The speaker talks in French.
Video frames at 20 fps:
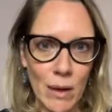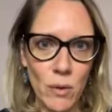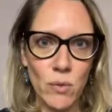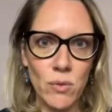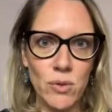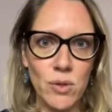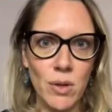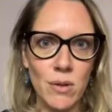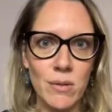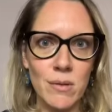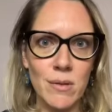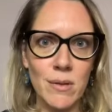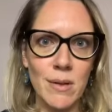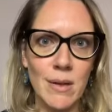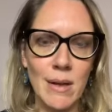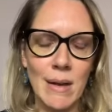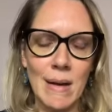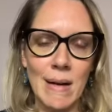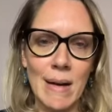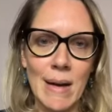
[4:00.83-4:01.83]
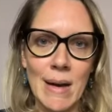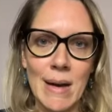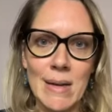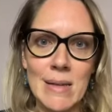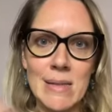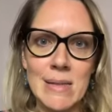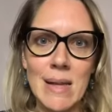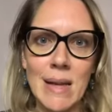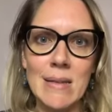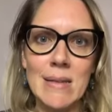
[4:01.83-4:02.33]
inconsciente.
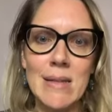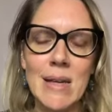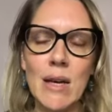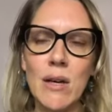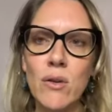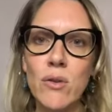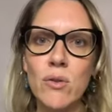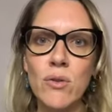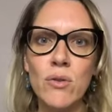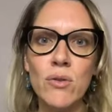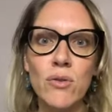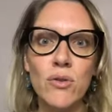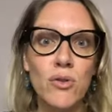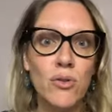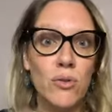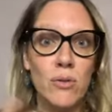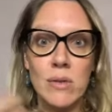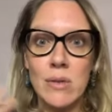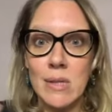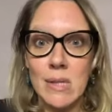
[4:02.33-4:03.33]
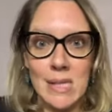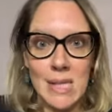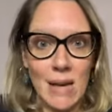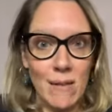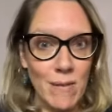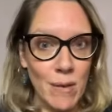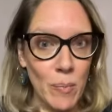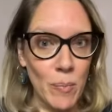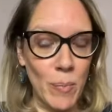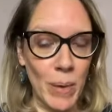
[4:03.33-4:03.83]
C'est-à-dire que je ne
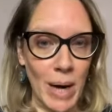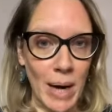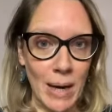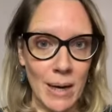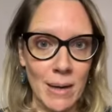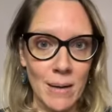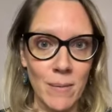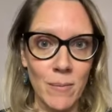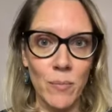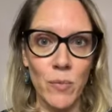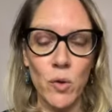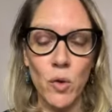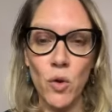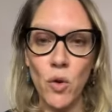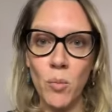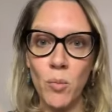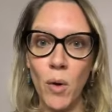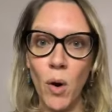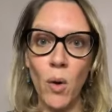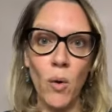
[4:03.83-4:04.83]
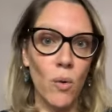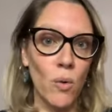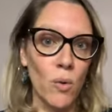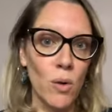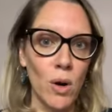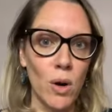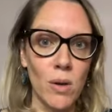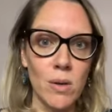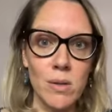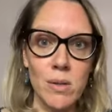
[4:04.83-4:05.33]
savais pas comment
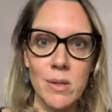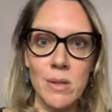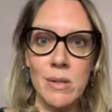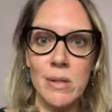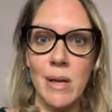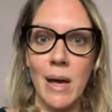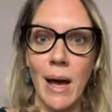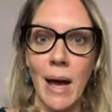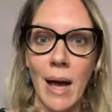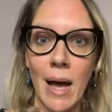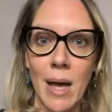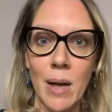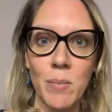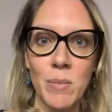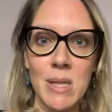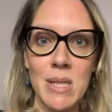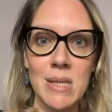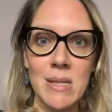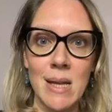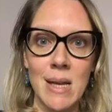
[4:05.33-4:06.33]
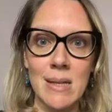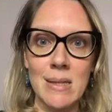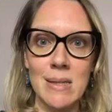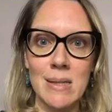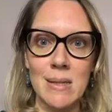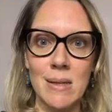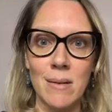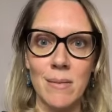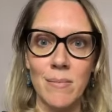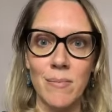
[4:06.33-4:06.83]
on lance un
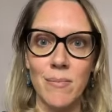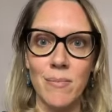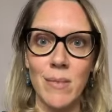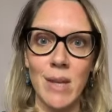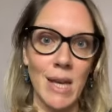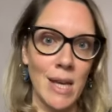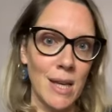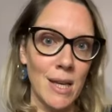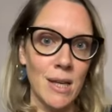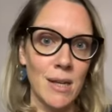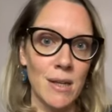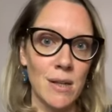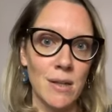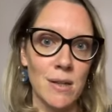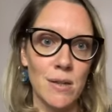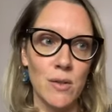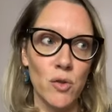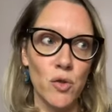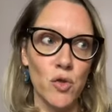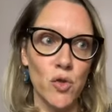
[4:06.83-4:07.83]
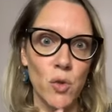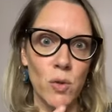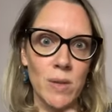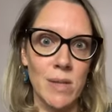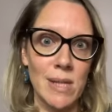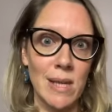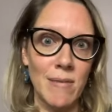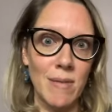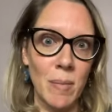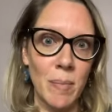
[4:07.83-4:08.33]
business. Et je
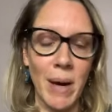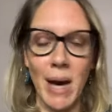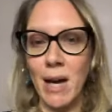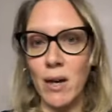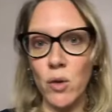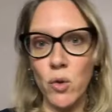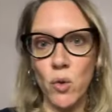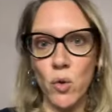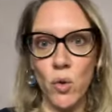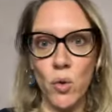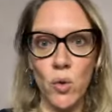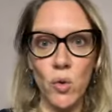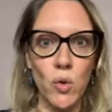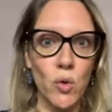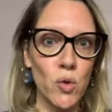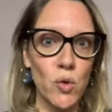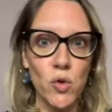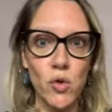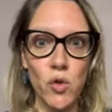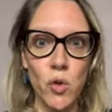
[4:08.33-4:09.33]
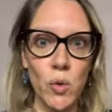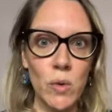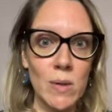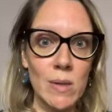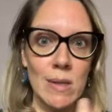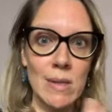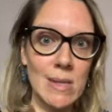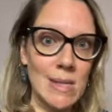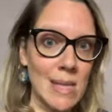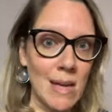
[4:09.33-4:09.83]
ne savais pas que je
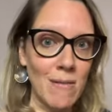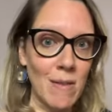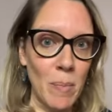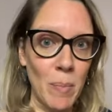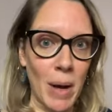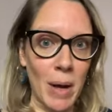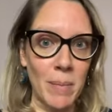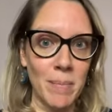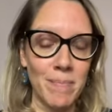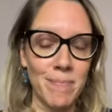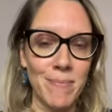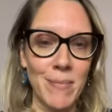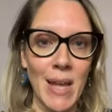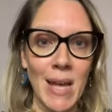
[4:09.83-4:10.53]
ne savais pas.